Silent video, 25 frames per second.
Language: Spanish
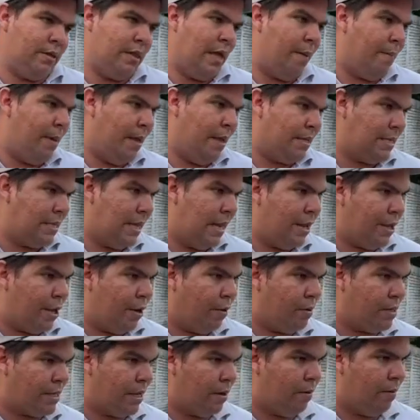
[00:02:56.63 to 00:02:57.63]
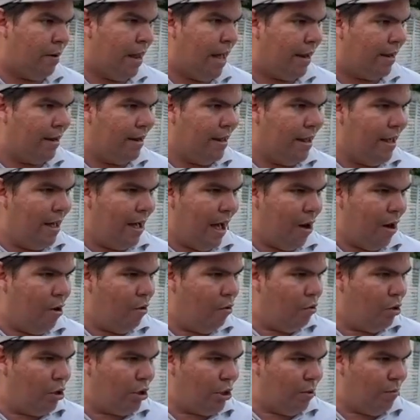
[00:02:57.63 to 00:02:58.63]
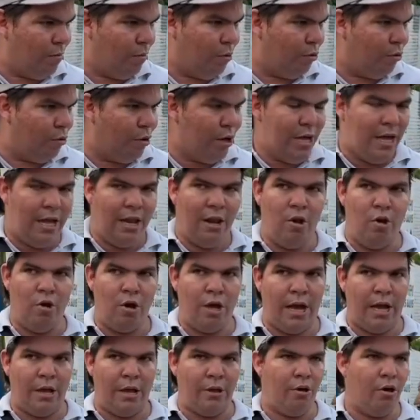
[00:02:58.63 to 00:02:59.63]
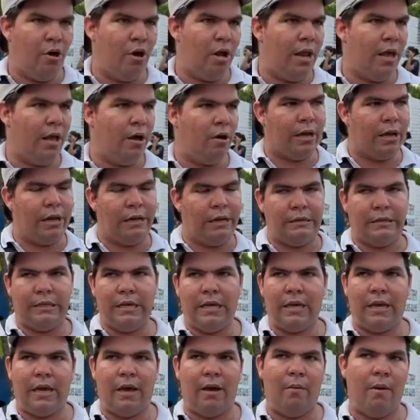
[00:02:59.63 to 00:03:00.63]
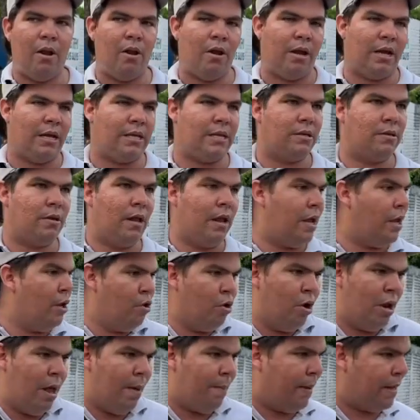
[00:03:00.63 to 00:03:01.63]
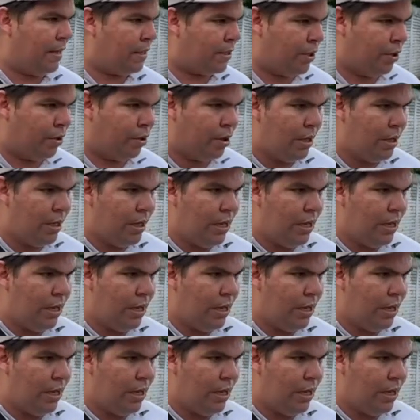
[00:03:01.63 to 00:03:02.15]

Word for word: también se le llevó el celular. A lo último lo engañó, le que sí, que bueno, que eso y no le apareció.